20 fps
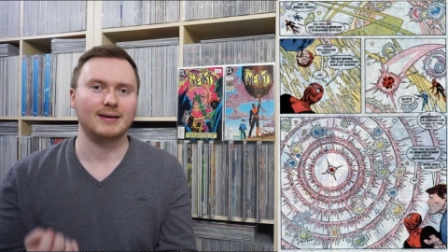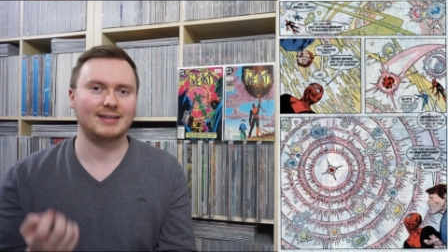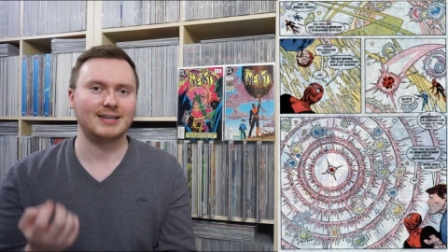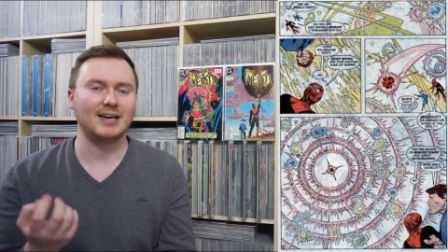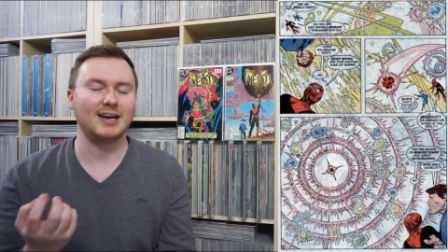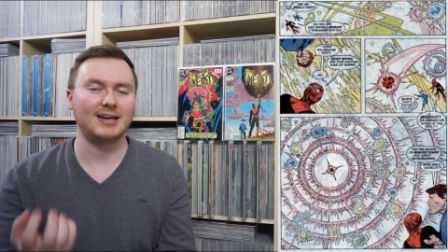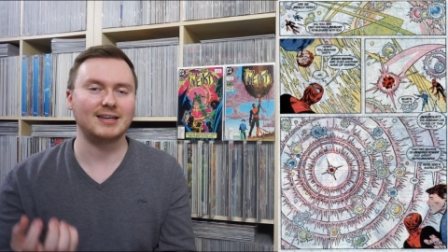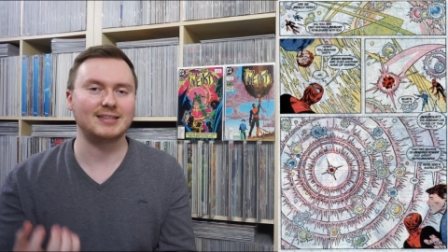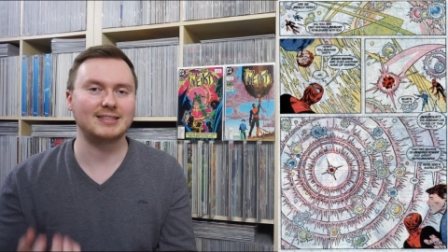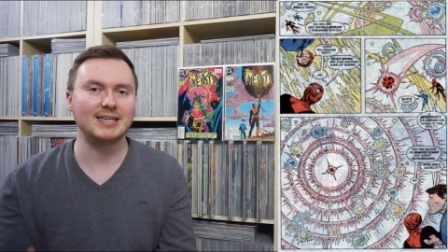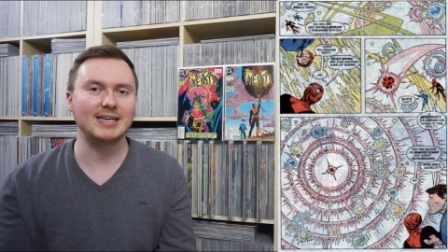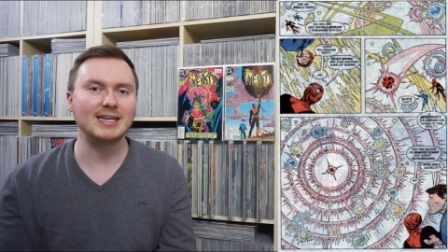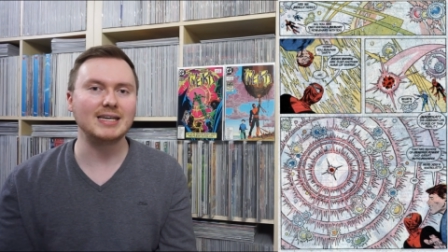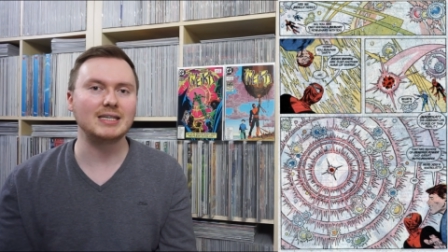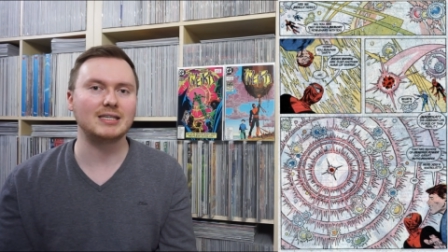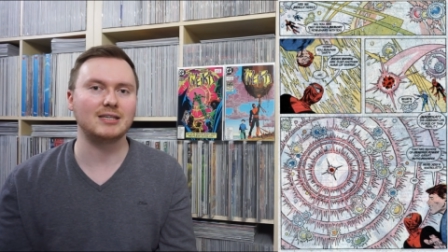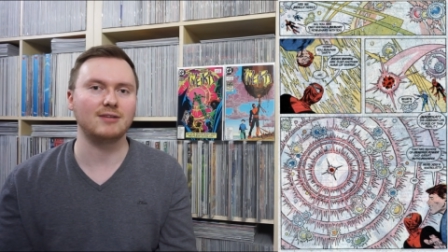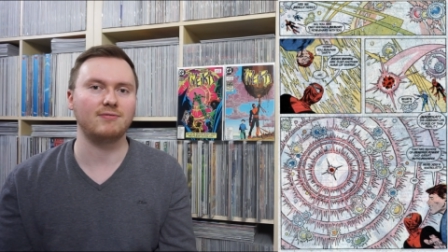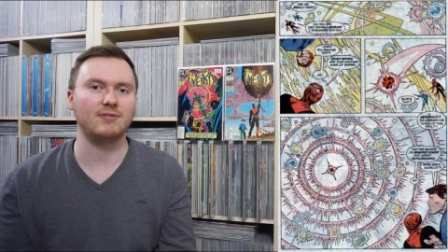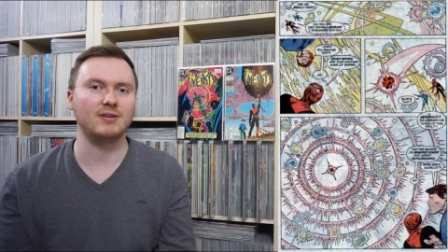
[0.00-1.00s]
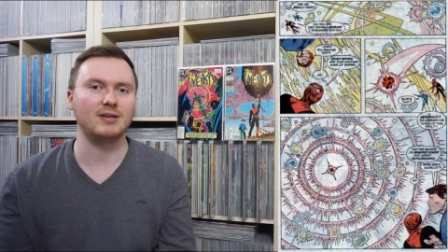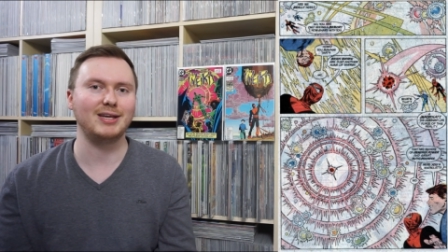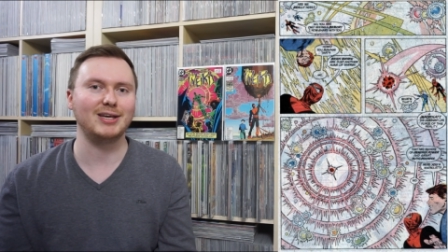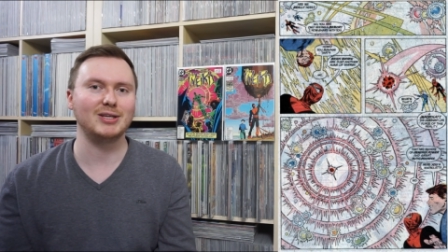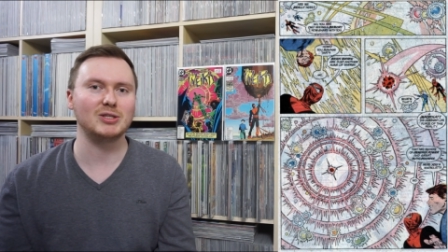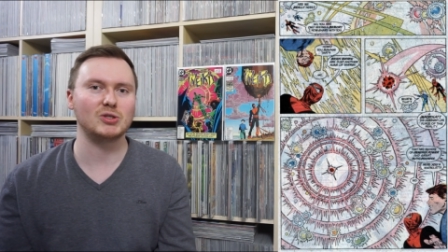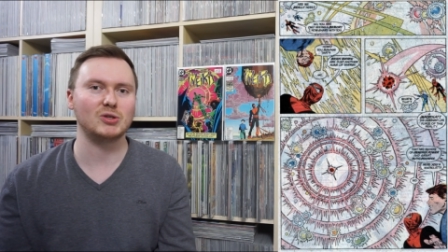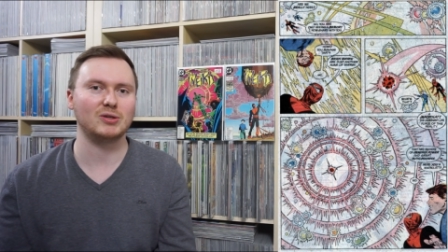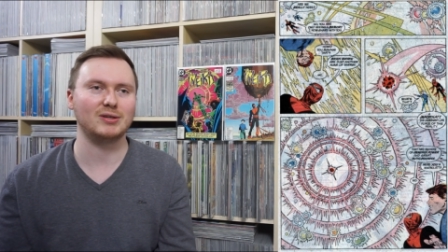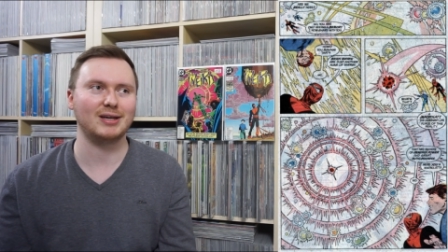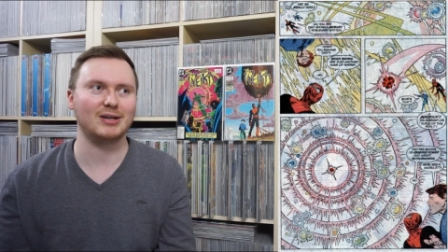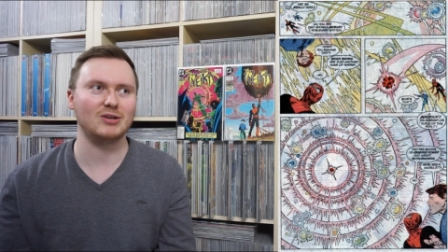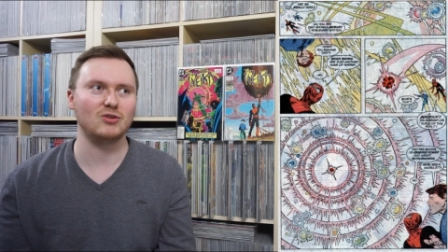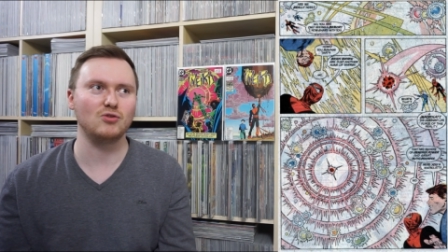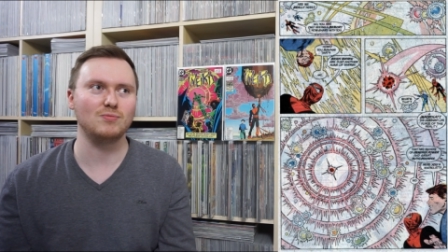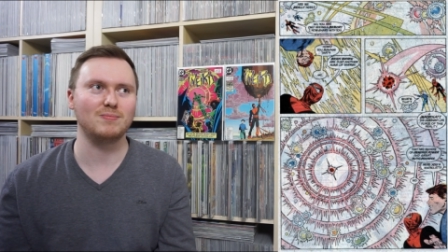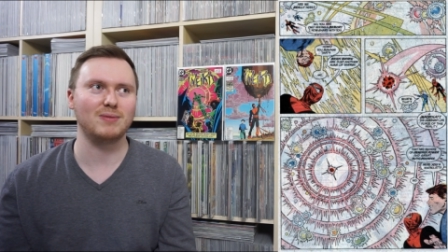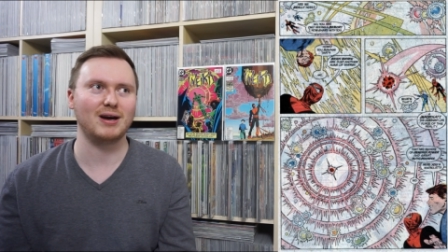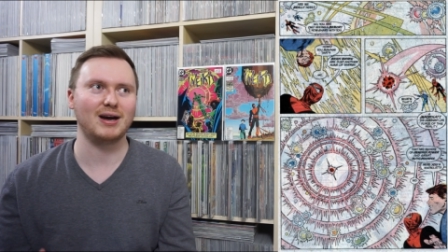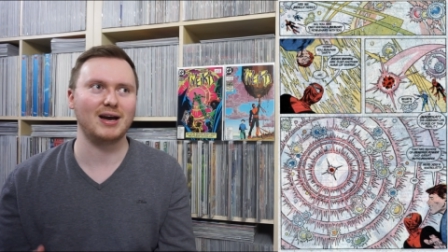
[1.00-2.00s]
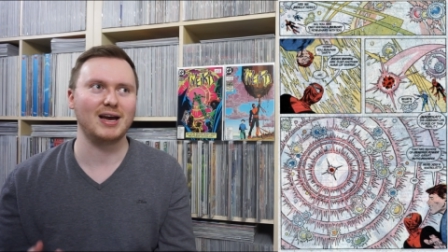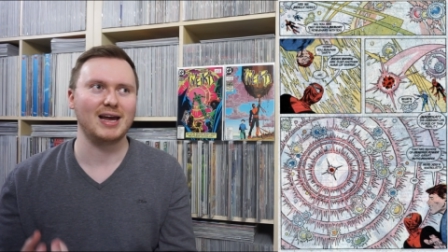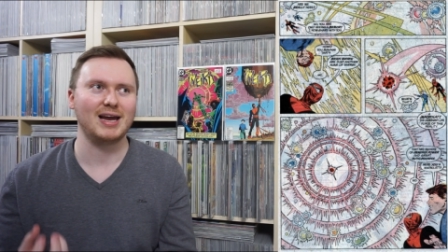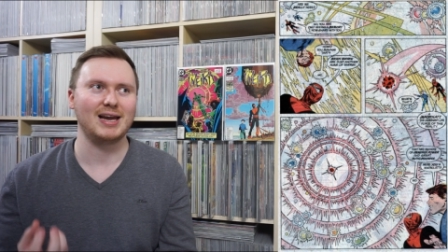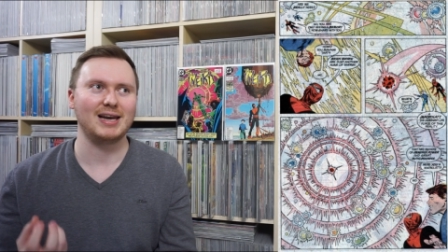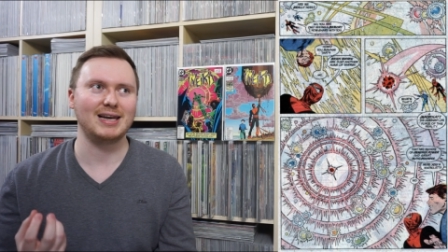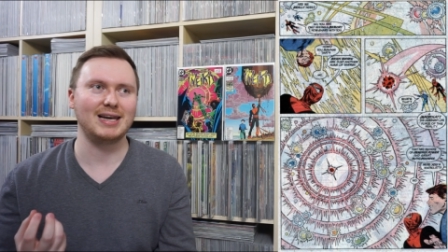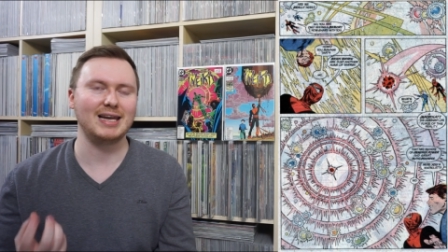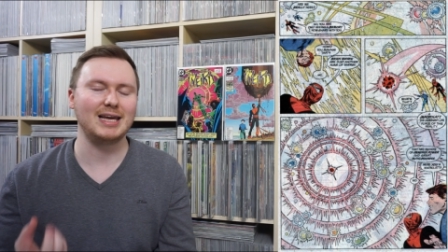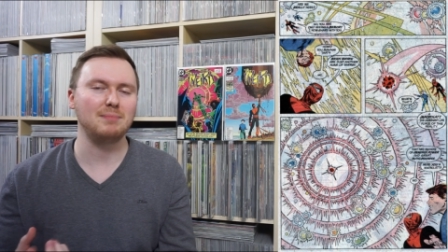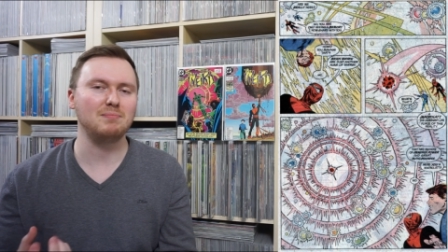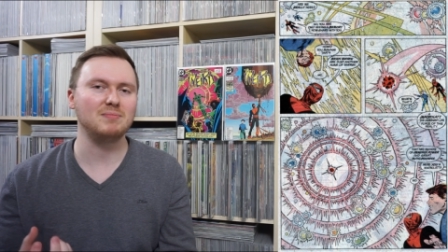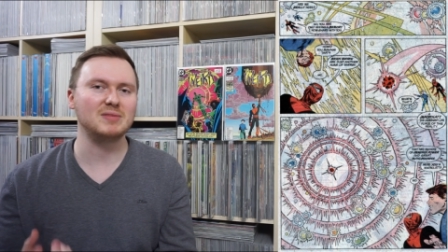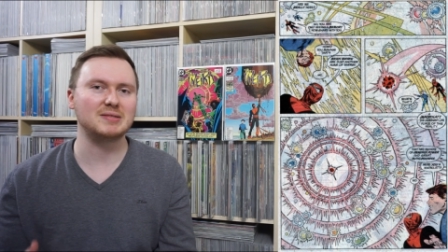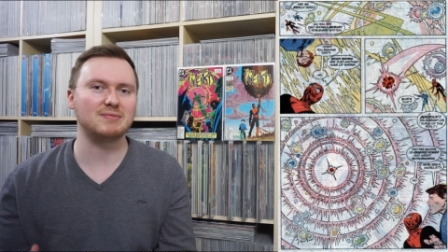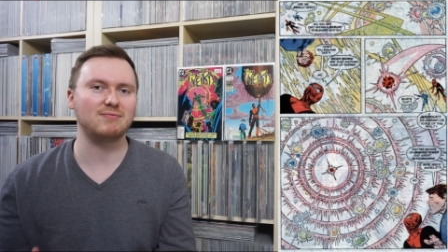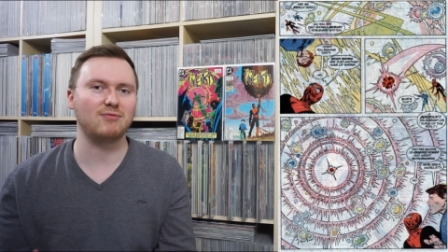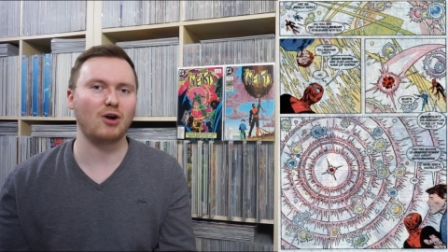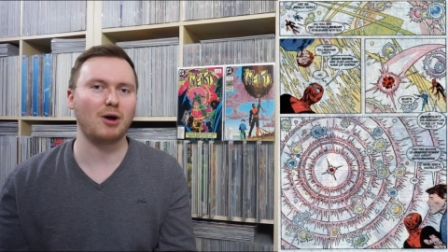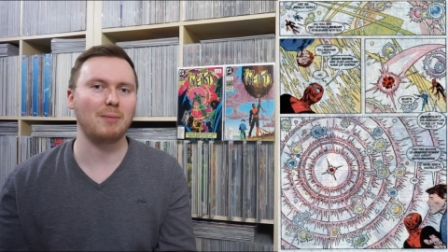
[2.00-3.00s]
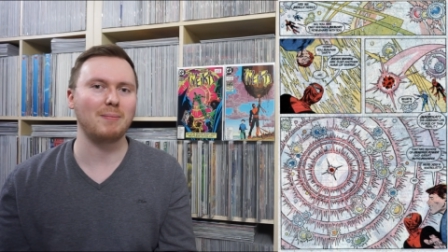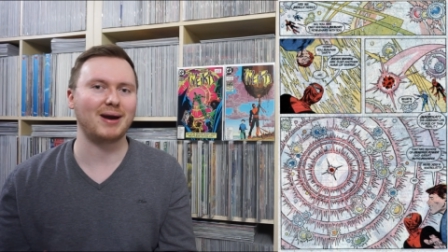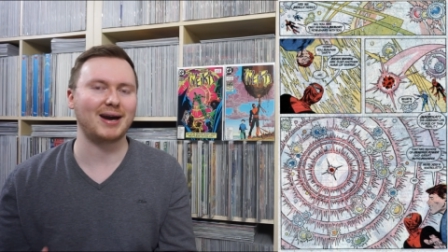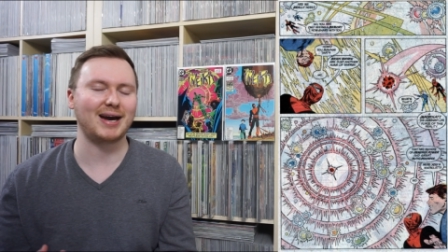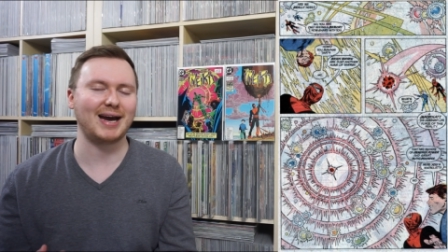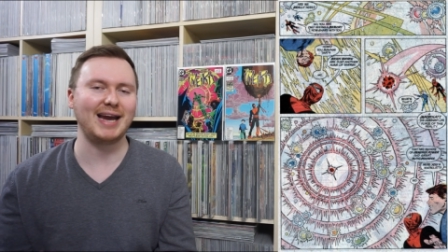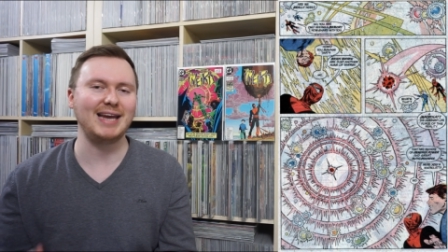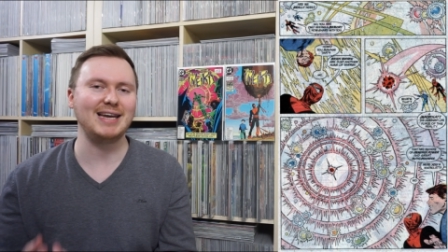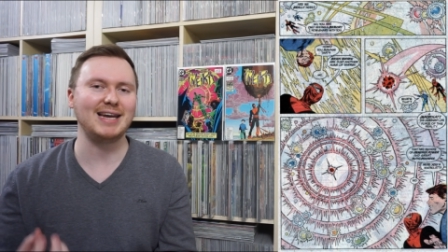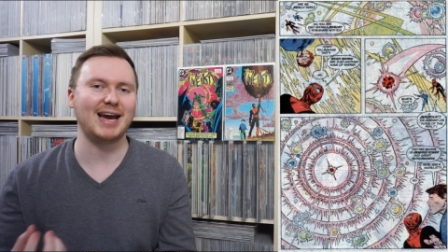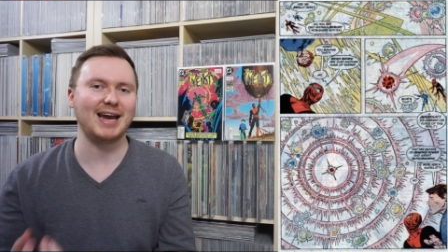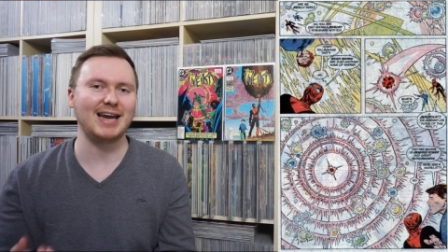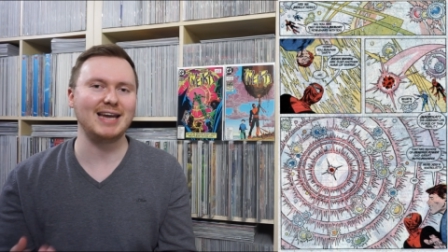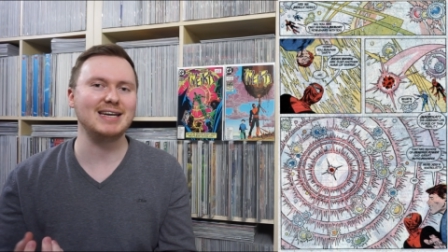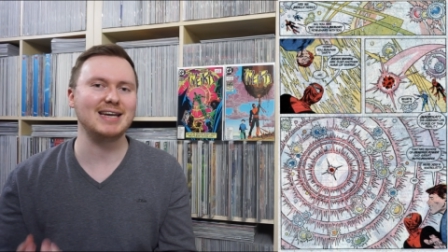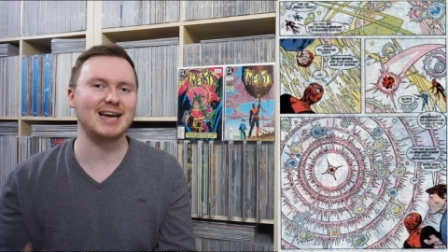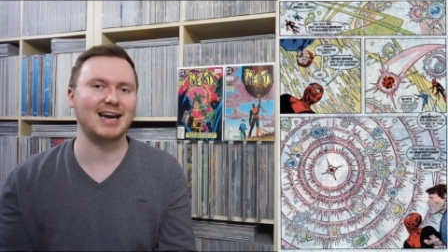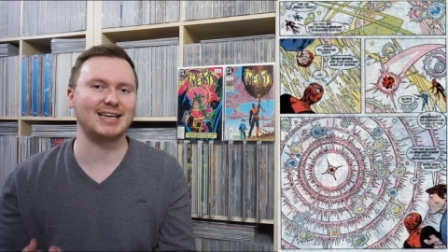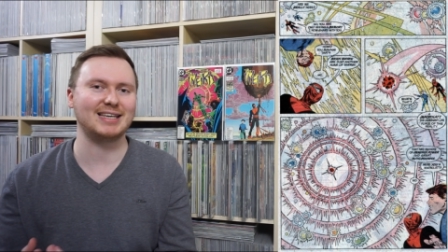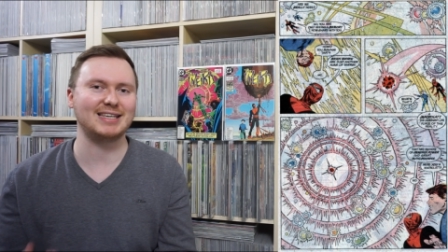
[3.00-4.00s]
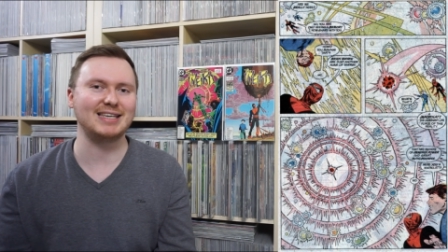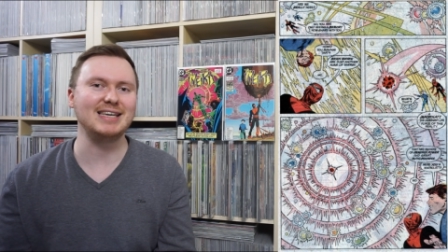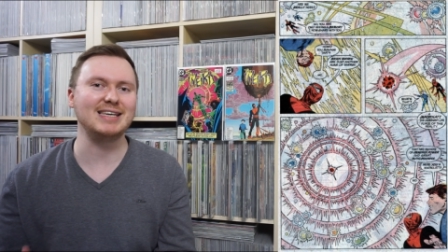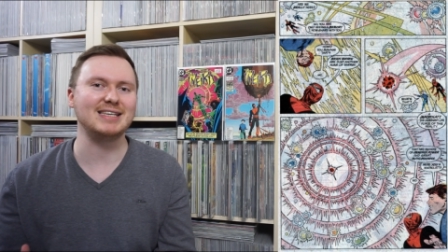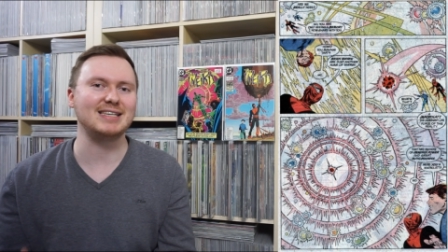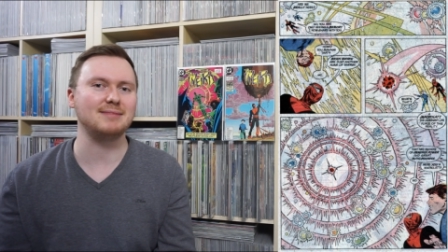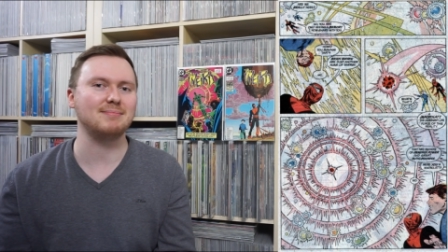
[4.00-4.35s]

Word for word: Charaktere definieren, sondern über Lebensform reiner Energie,